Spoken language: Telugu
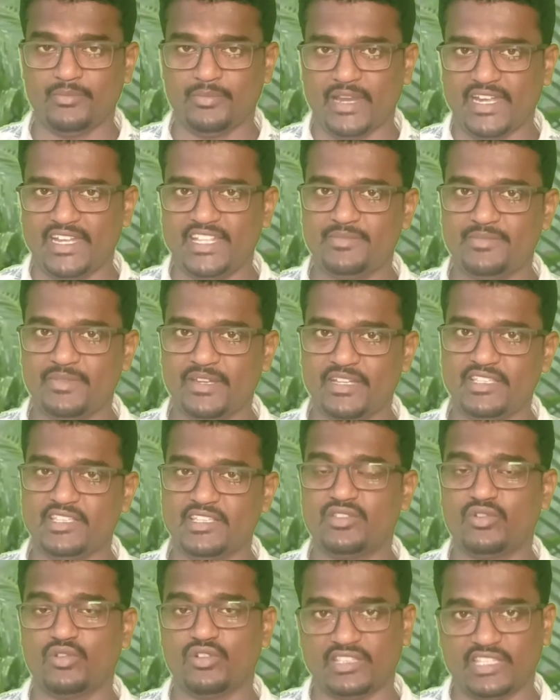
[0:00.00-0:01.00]
పార్టిసిపేట్
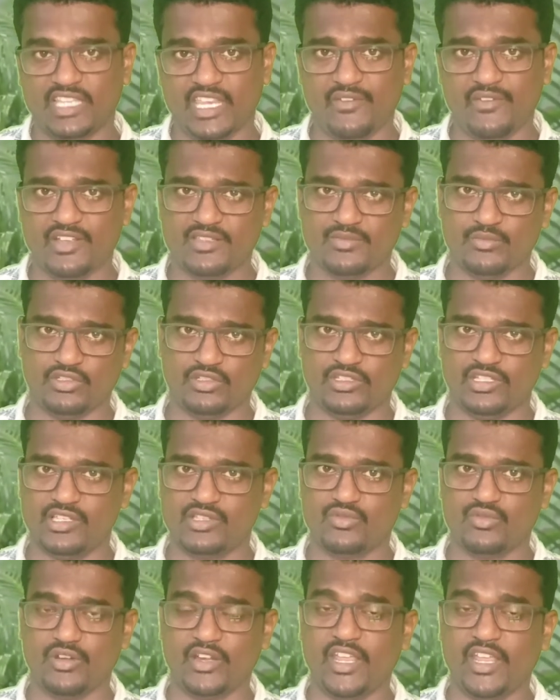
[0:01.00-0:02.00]
చేసి ఒక త్రీ అవర్స్ ముందు
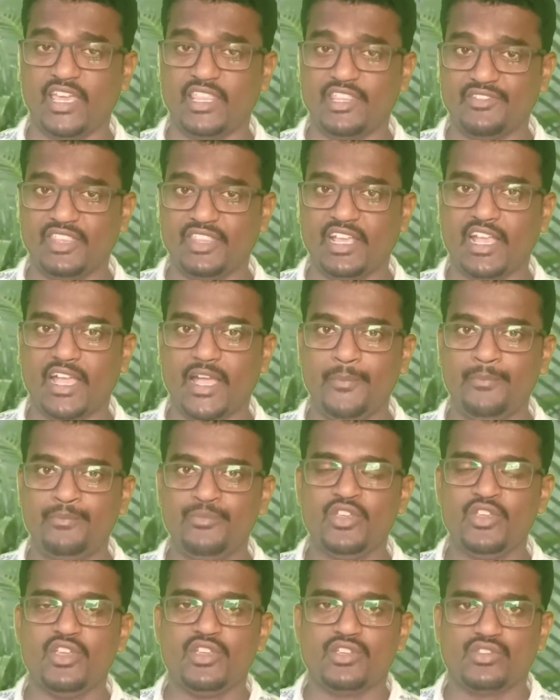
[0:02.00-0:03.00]
తీసుకోండి అదేవిధంగా
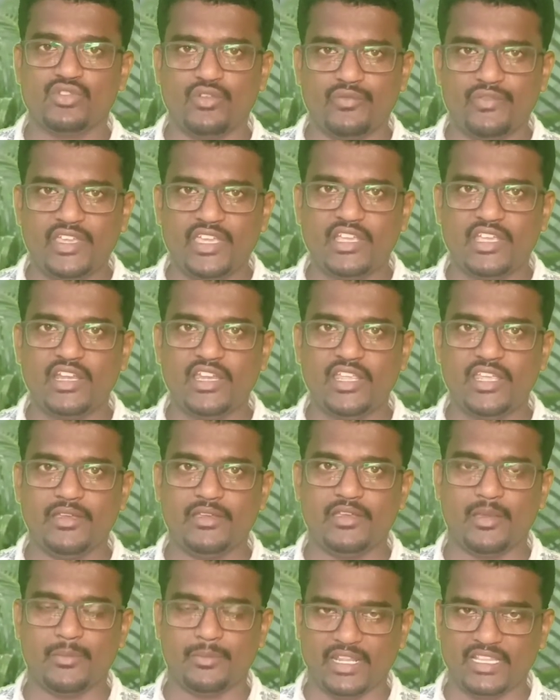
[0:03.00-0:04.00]
సో వీక్లీ
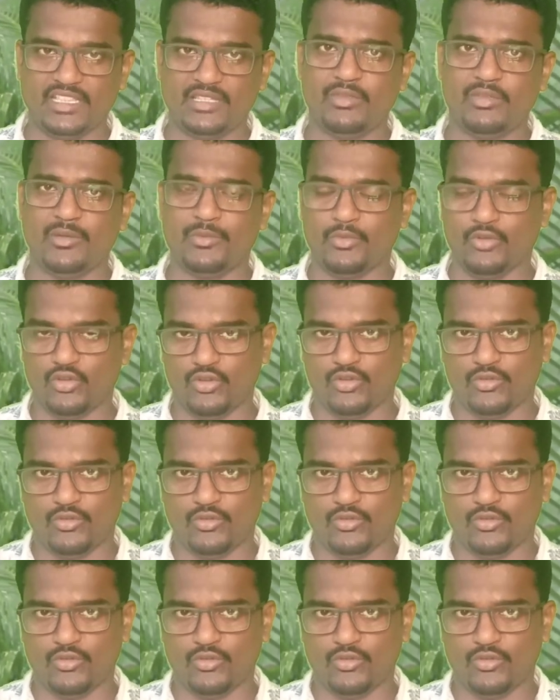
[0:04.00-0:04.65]
ఎప్పుడైతే మీరు